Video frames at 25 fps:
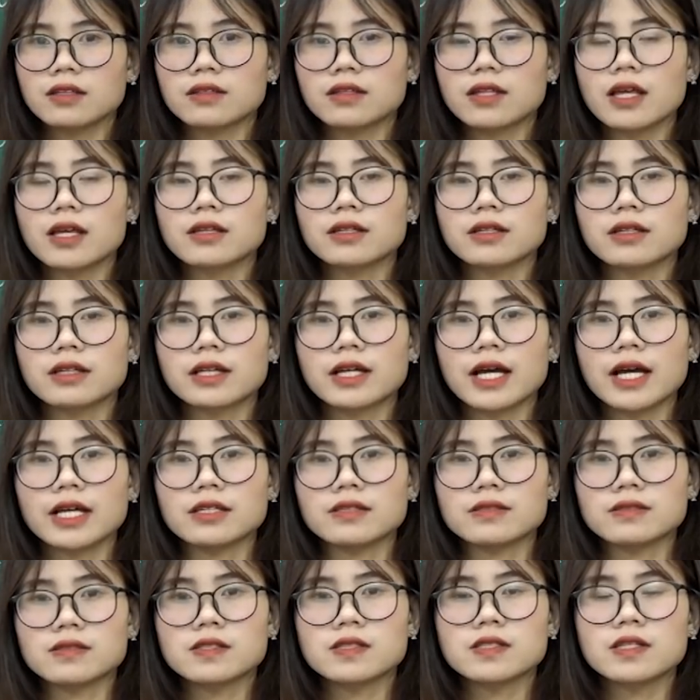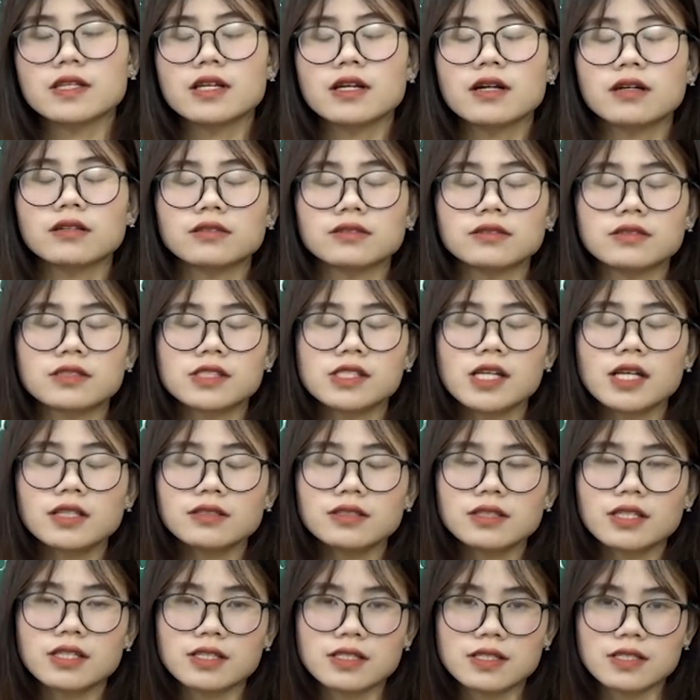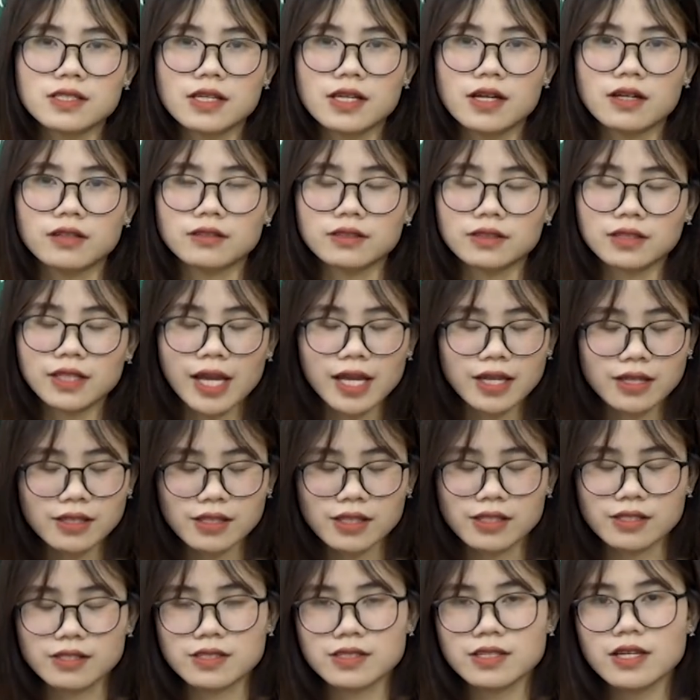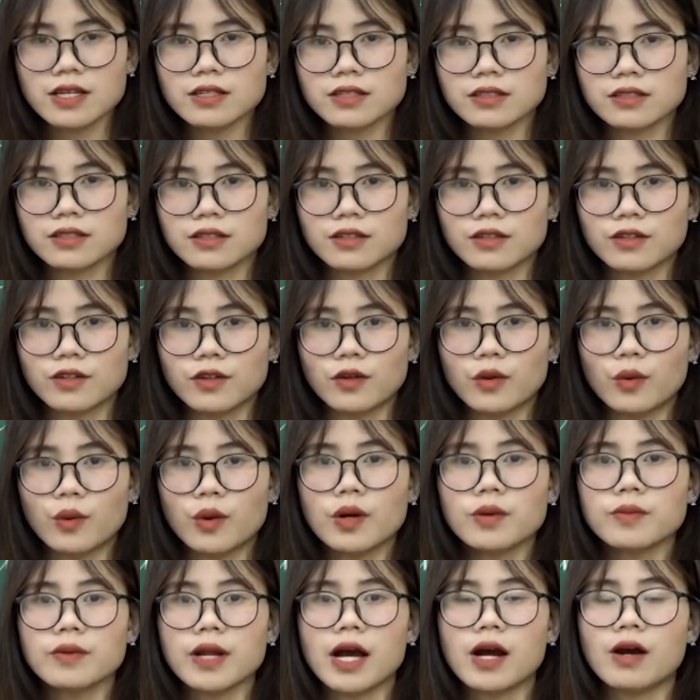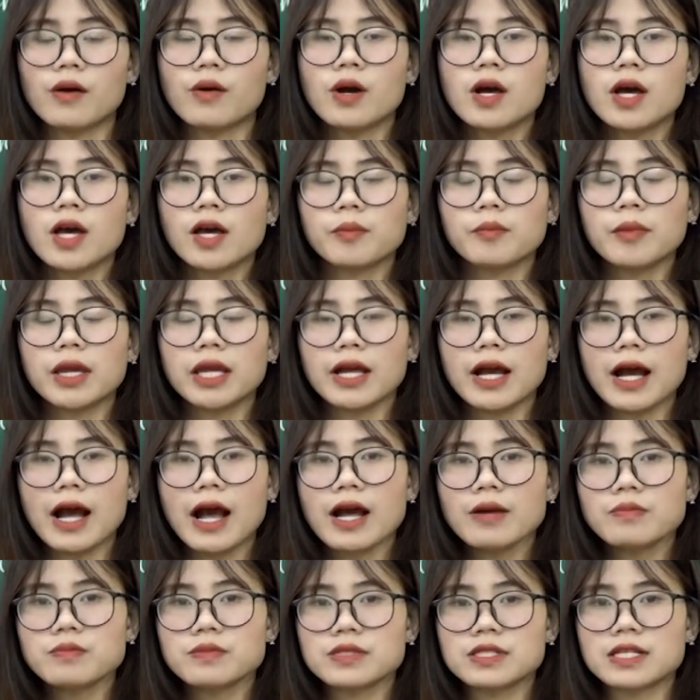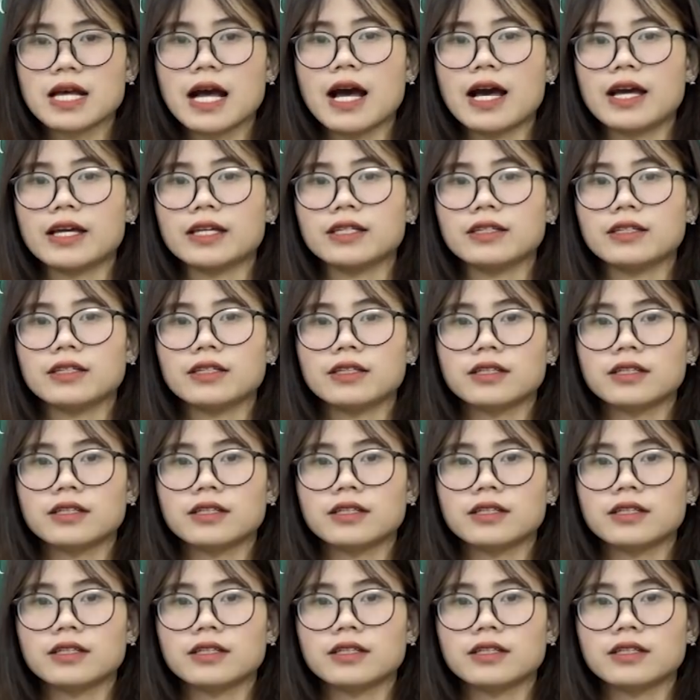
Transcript: tình cảnh xiềng chân thì xiềng tay thì xích đúng không nào bị áp giải